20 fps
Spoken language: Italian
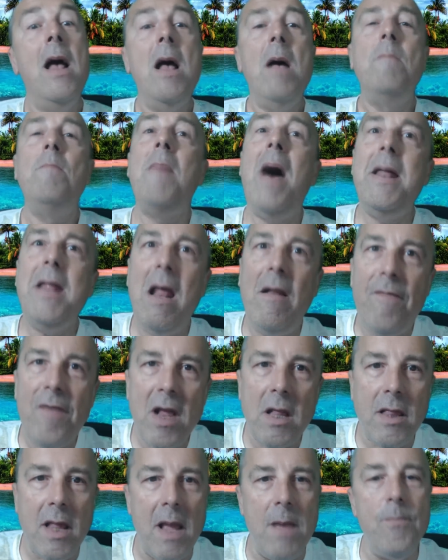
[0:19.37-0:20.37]
ma nel
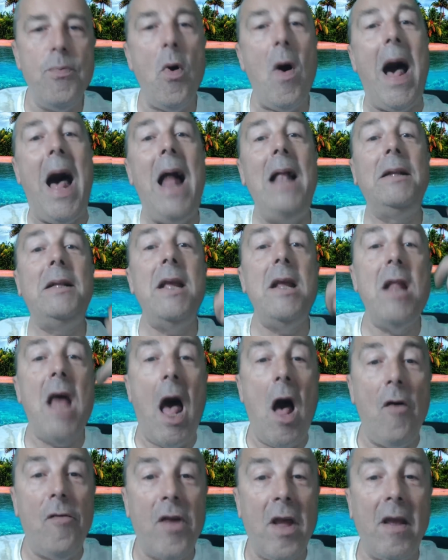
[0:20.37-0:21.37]
frattempo altri
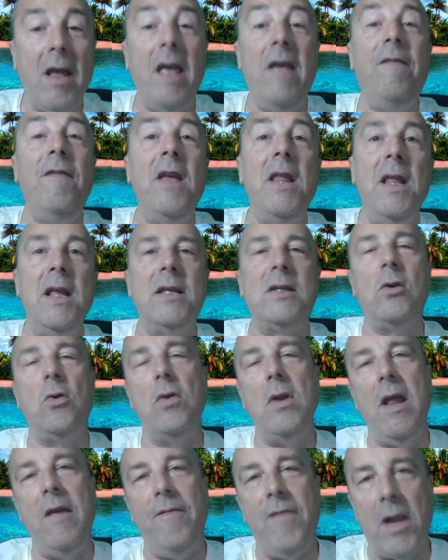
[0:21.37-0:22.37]
naufraghi finiscono
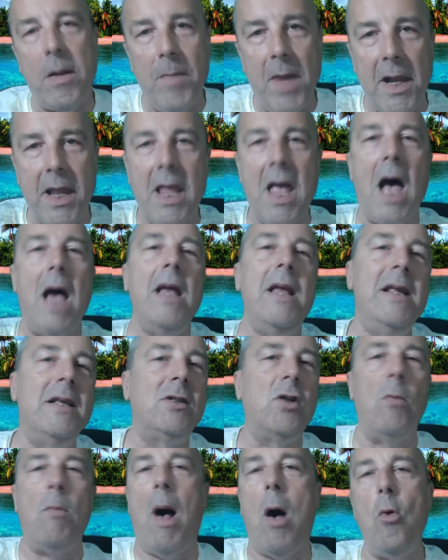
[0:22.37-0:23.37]
in infermeria,
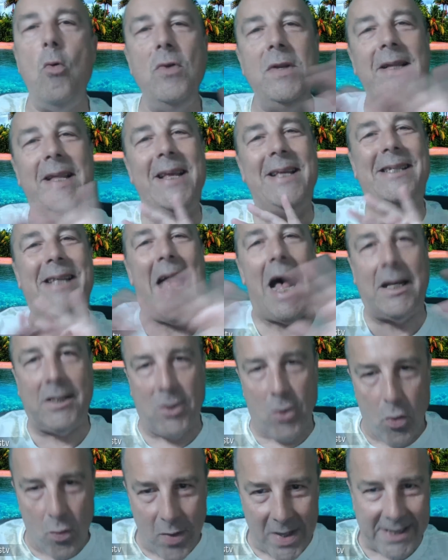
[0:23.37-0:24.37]
insomma un
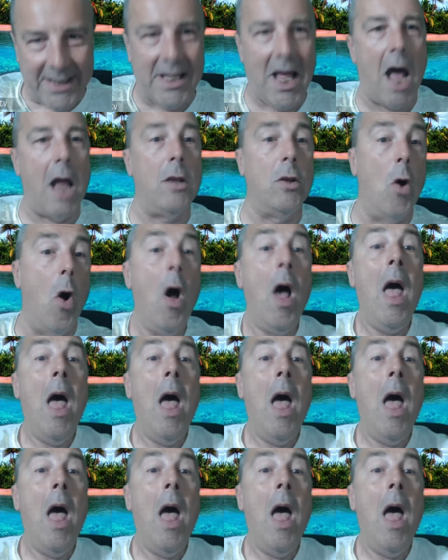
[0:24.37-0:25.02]
disastro quest'anno.